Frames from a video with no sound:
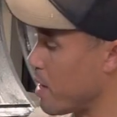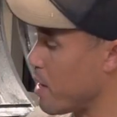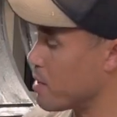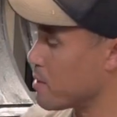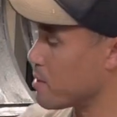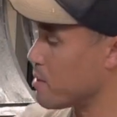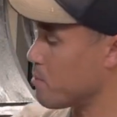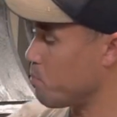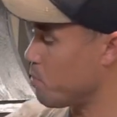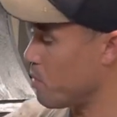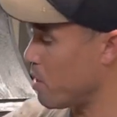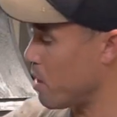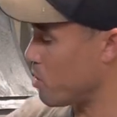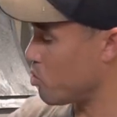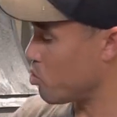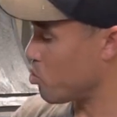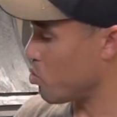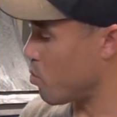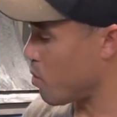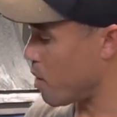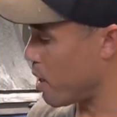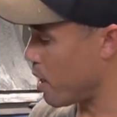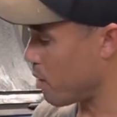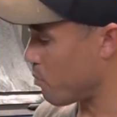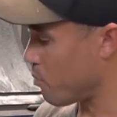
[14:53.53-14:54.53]
recipiente
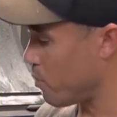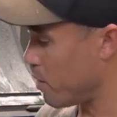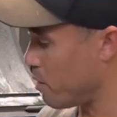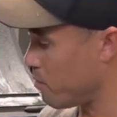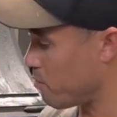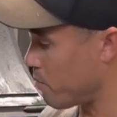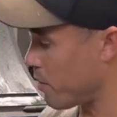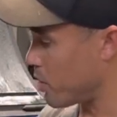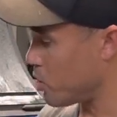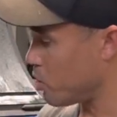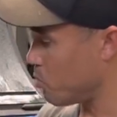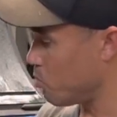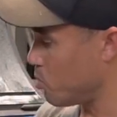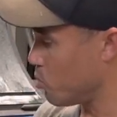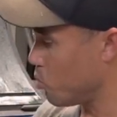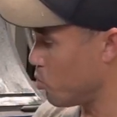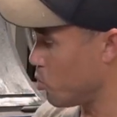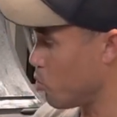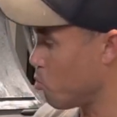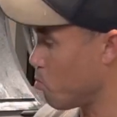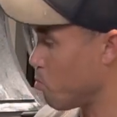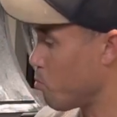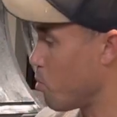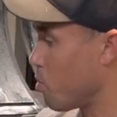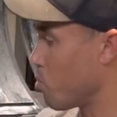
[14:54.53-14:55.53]
com água, ele vai
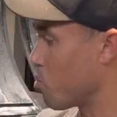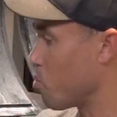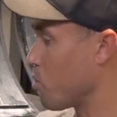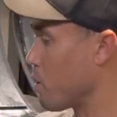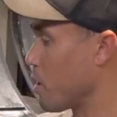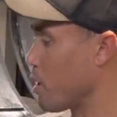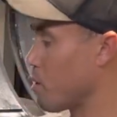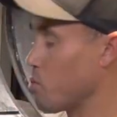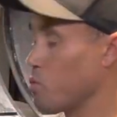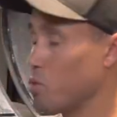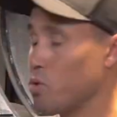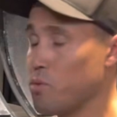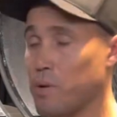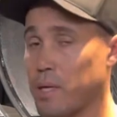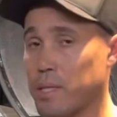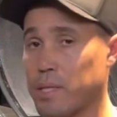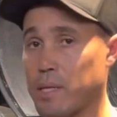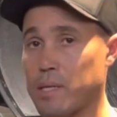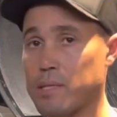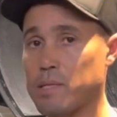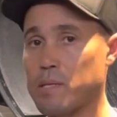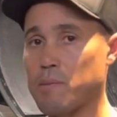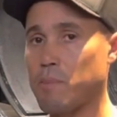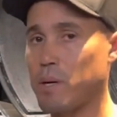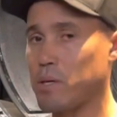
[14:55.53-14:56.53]
diminuir um pouco o calor e vai
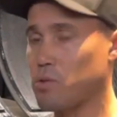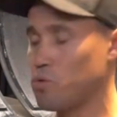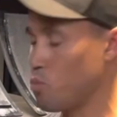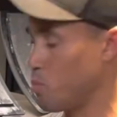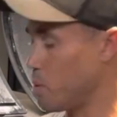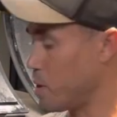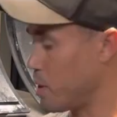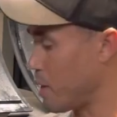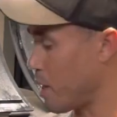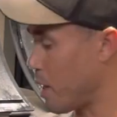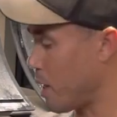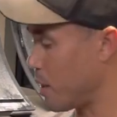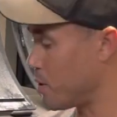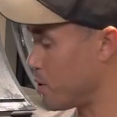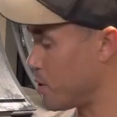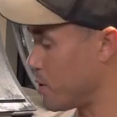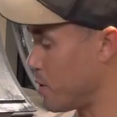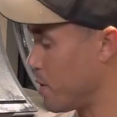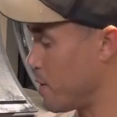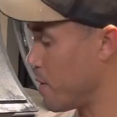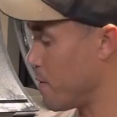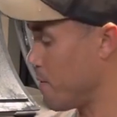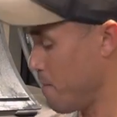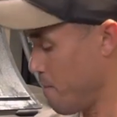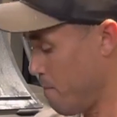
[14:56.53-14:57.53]
trazer mais umidade,
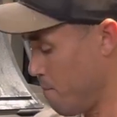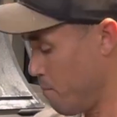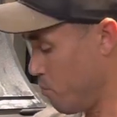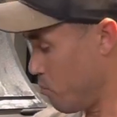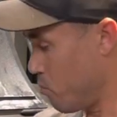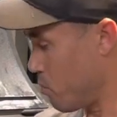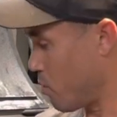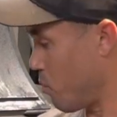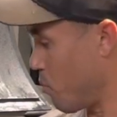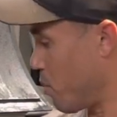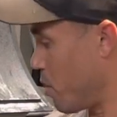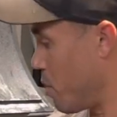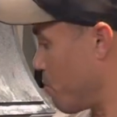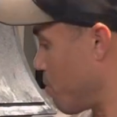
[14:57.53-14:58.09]
né? Então ele